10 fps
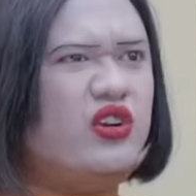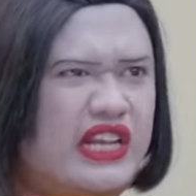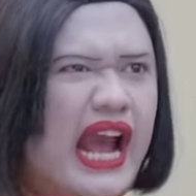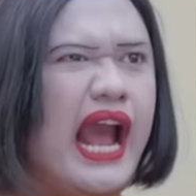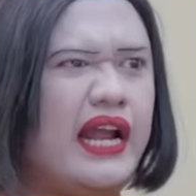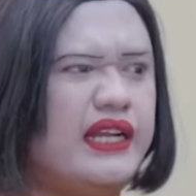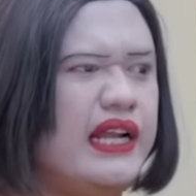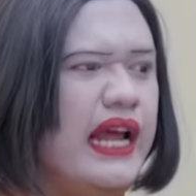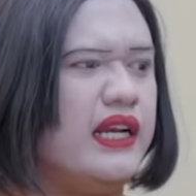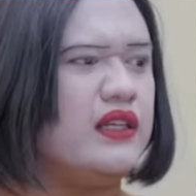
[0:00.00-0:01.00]
kuliahan
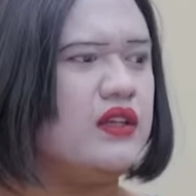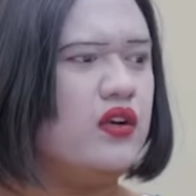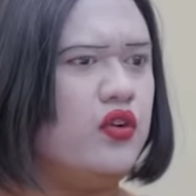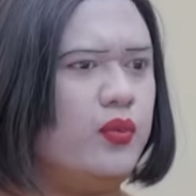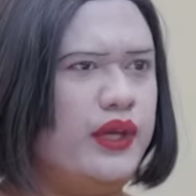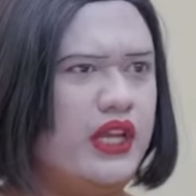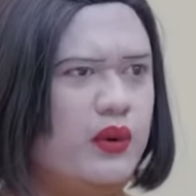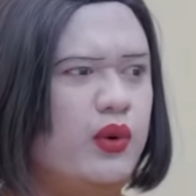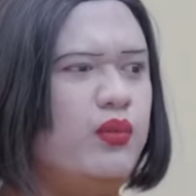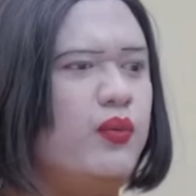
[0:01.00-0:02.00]
kan? Kupikir
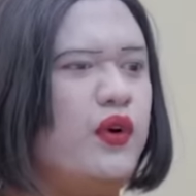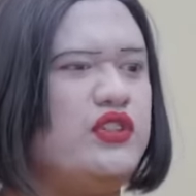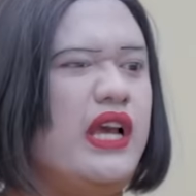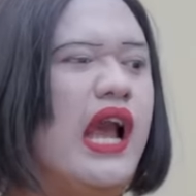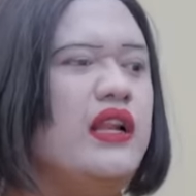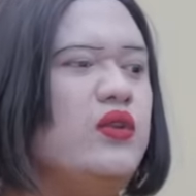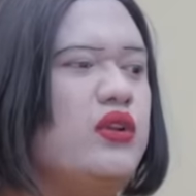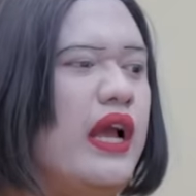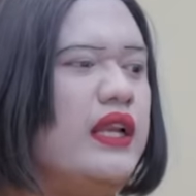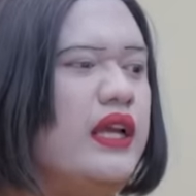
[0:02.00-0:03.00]
ibu posyandu
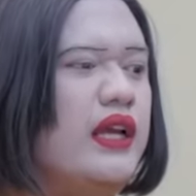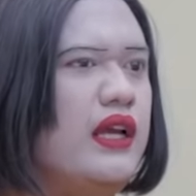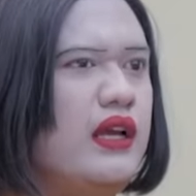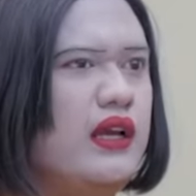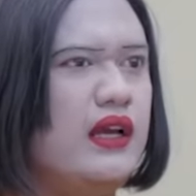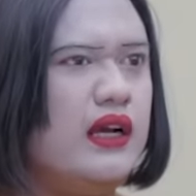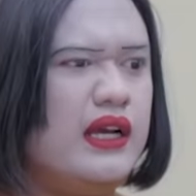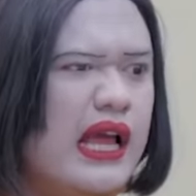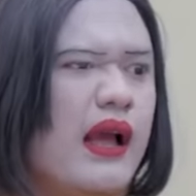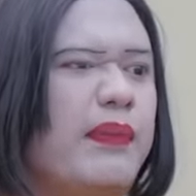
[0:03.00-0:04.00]
tadi.
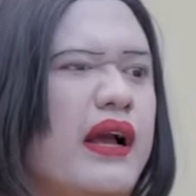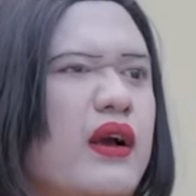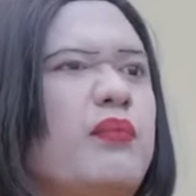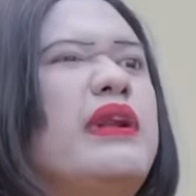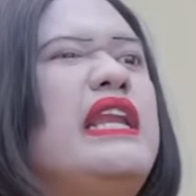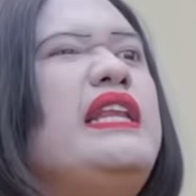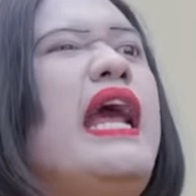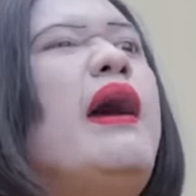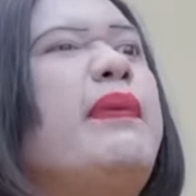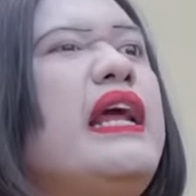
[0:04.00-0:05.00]
Kenapa? Meneliti
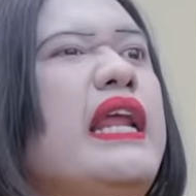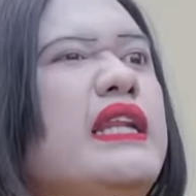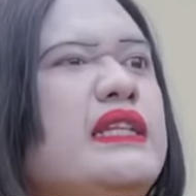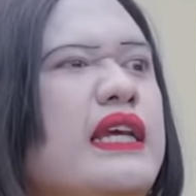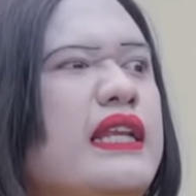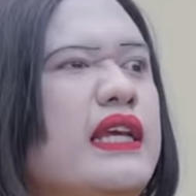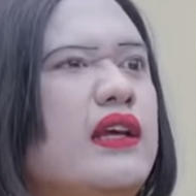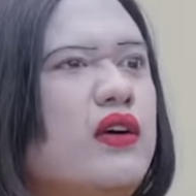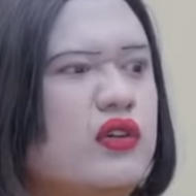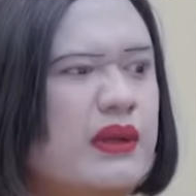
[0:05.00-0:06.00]
apa kalian di sini?
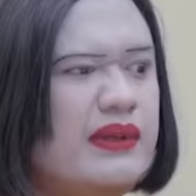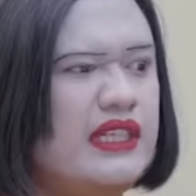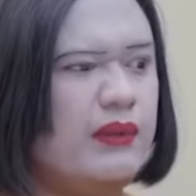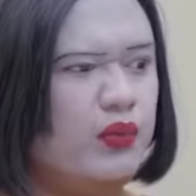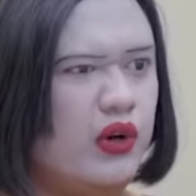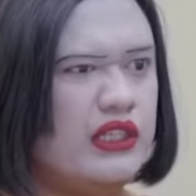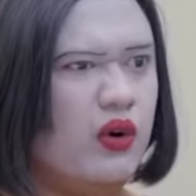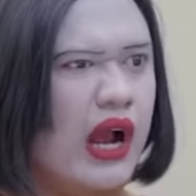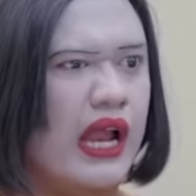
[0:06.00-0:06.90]
Kok sampai sini pula jauh